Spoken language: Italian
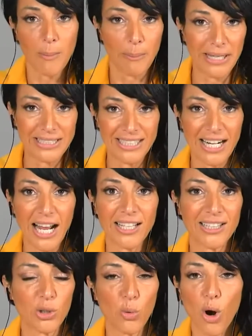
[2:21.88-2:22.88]
Passerà
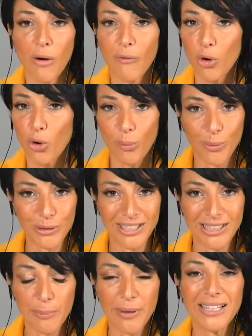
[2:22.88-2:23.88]
di nuovo, lo
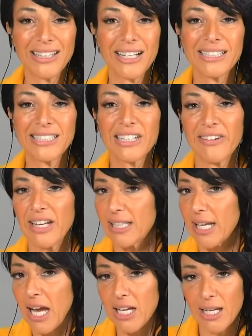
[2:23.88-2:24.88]
potrete prendere,
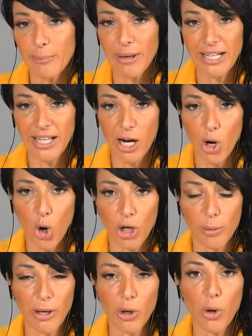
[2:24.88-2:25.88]
scrivete anche in maniera
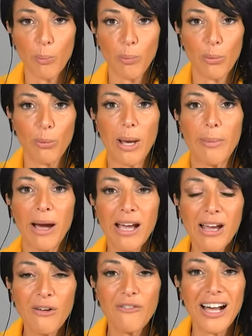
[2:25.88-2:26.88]
anonima, non è un problema.
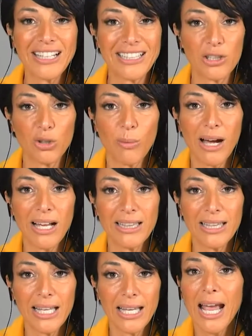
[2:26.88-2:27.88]
Fate
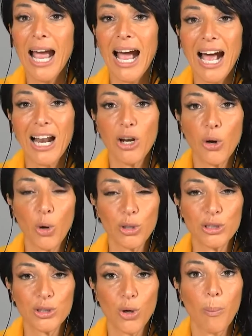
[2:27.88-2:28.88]
domande al
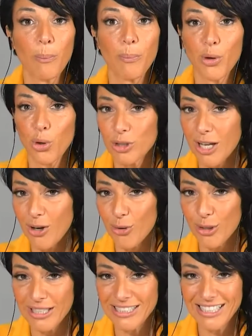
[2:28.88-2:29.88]
nostro
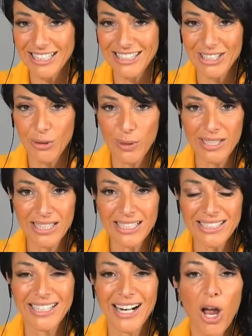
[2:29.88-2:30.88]
protagonista di questa
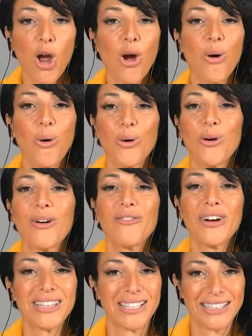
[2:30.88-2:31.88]
sera o
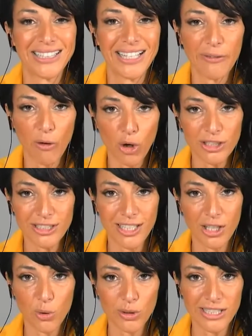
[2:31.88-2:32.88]
fate le vostre
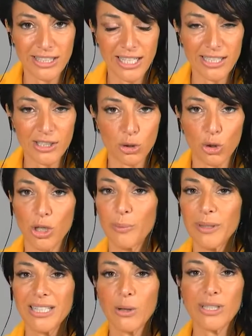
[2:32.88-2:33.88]
considerazioni,
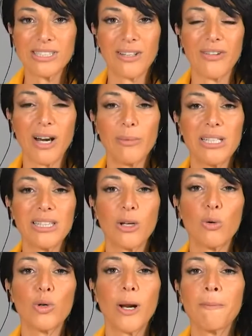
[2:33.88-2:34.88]
perché questo è veramente
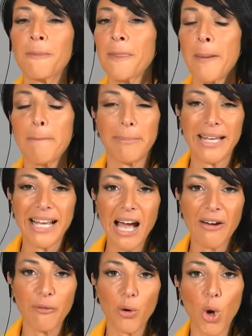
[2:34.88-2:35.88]
un
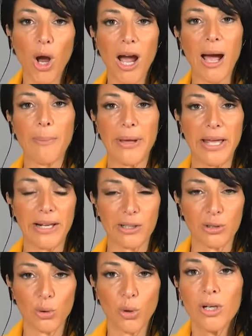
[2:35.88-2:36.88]
megafono
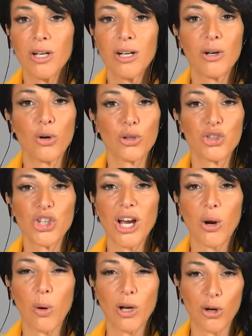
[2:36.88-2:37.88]
aperto, non
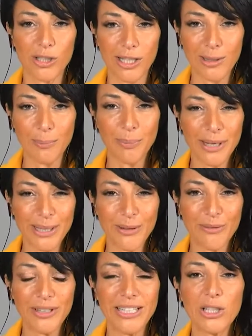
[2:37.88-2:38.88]
c'è qualcosa di
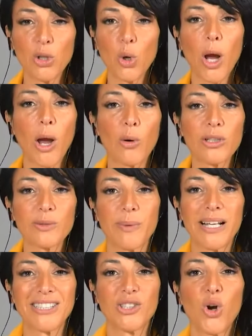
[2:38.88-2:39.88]
predefinito, è uno
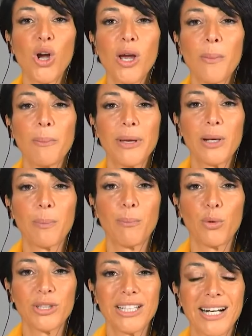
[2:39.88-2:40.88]
spazio per
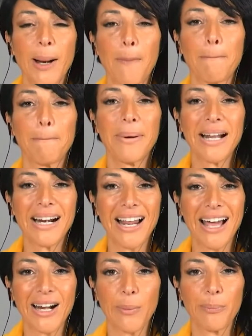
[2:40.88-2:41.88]
poter
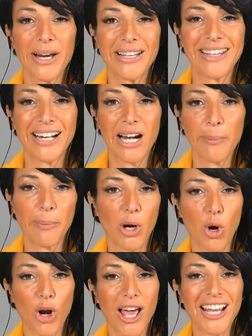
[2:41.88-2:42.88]
parlare, prendere la
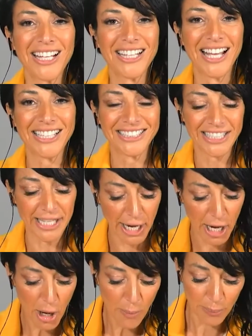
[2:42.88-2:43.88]
parola ed essere
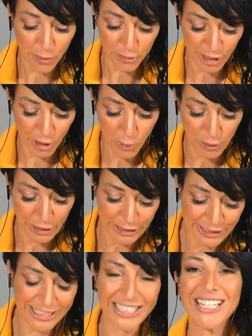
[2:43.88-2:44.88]

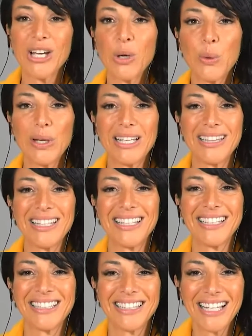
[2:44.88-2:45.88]
protagonisti.
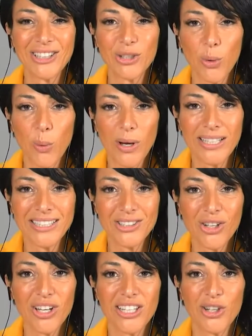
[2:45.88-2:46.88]
Quindi, detto
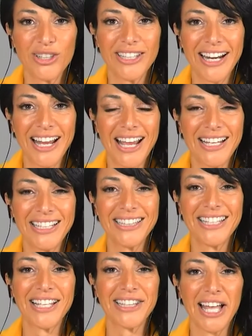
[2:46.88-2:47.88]
questo, io direi
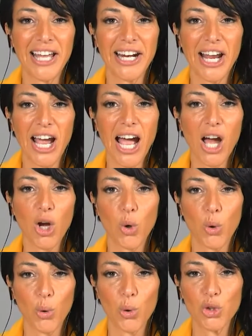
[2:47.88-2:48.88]
di andare a
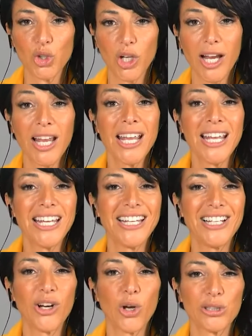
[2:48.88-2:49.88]
conoscere
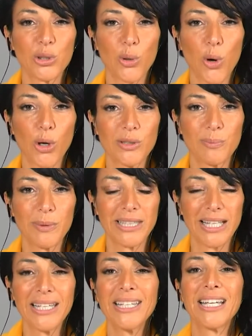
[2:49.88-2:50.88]
il nostro
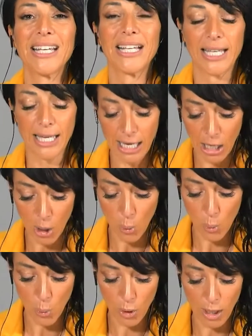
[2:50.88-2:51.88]
ospite che è
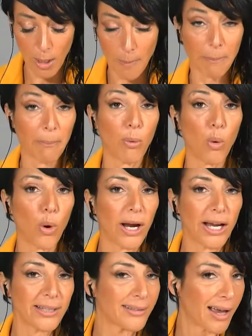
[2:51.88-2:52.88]
un
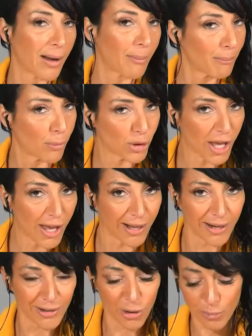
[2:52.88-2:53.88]
poeta
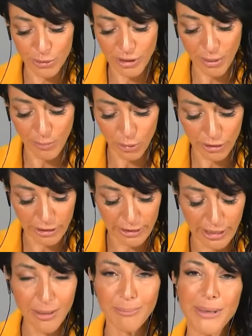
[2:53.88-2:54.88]
moderno, potremmo
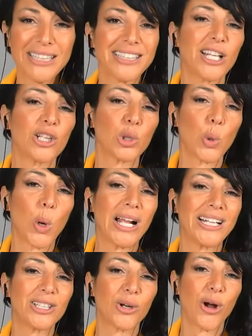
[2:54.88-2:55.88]
dire, ma tanto
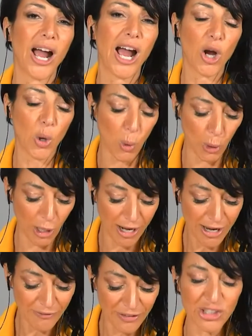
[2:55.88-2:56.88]
altro ancora.
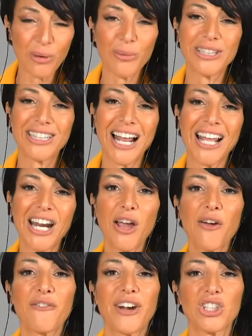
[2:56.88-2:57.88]
Facciamo entrare
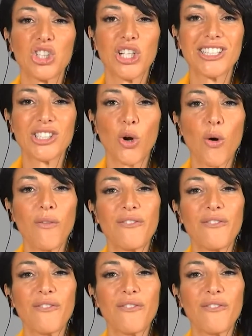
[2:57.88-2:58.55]
Francesco